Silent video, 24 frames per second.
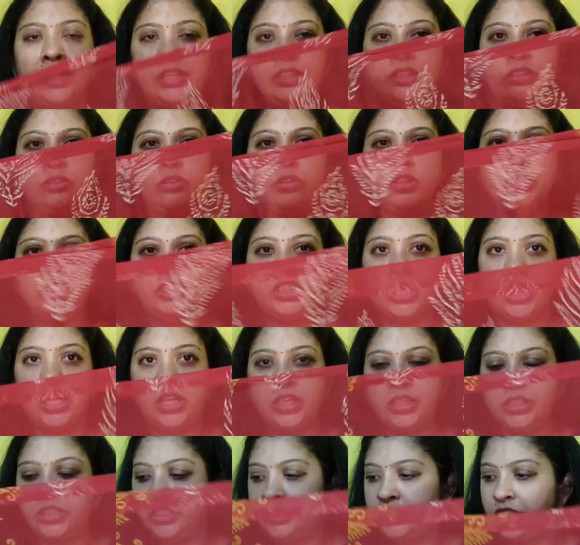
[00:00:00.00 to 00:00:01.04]
లెంత్ కూడా
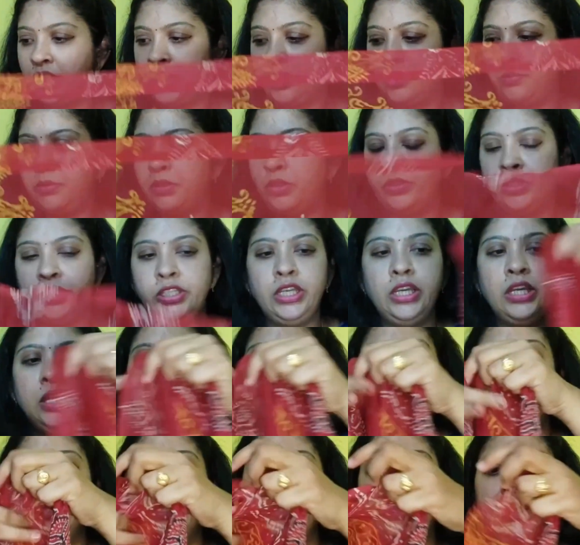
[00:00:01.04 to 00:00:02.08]
చాలా అంటే చాలా బాగుంది
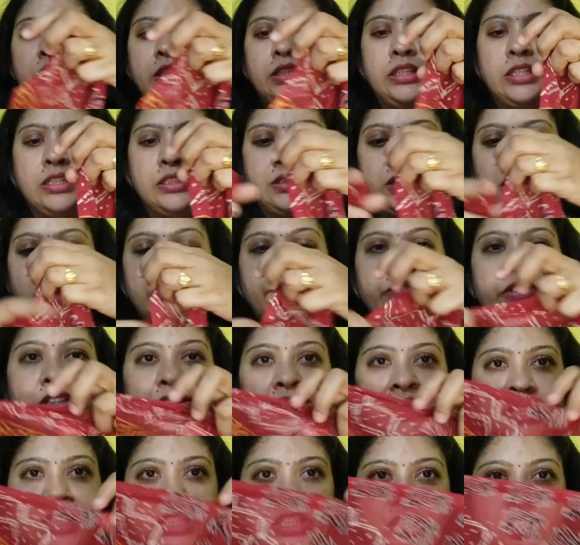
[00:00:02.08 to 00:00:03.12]
ఇదంతా సెల్ఫ్
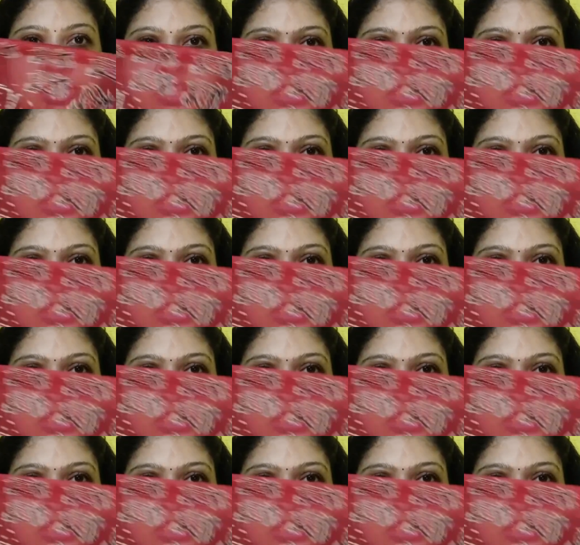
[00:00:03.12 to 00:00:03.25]
డిజైన్